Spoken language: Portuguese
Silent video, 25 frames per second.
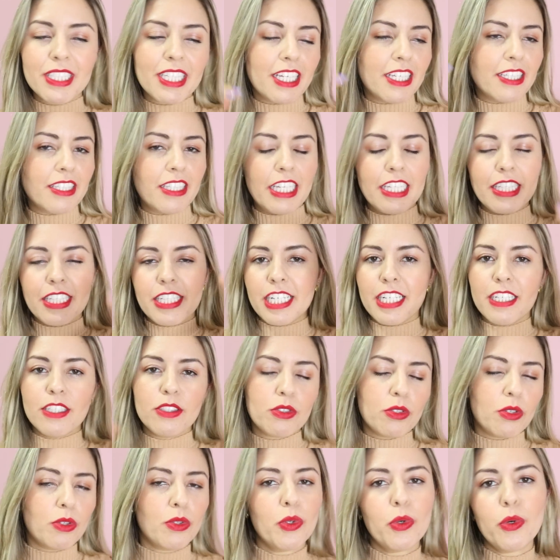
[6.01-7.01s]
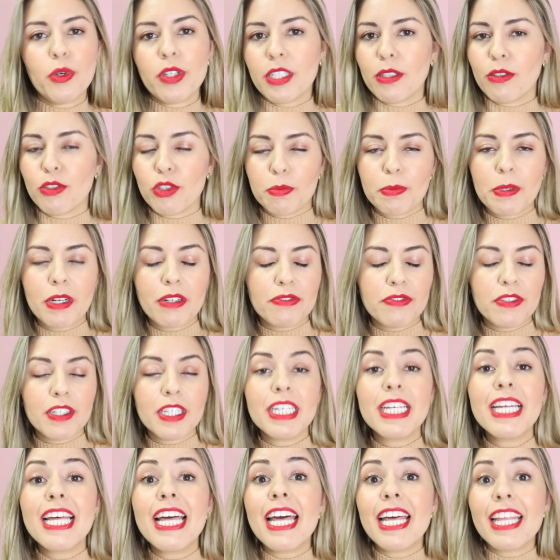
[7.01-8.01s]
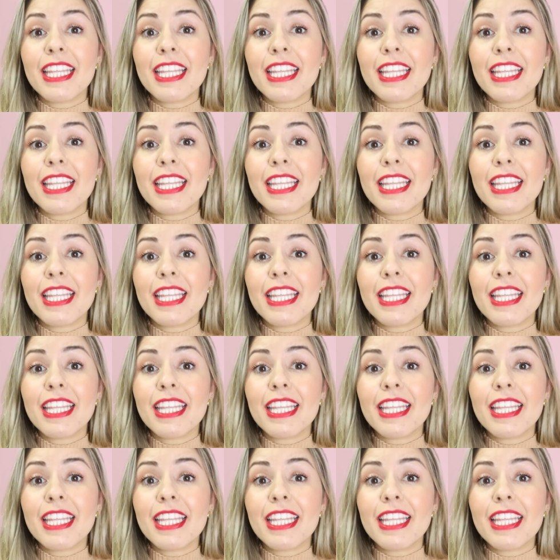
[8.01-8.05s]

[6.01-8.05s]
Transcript: né, entre eles Colônia ou de Parfum,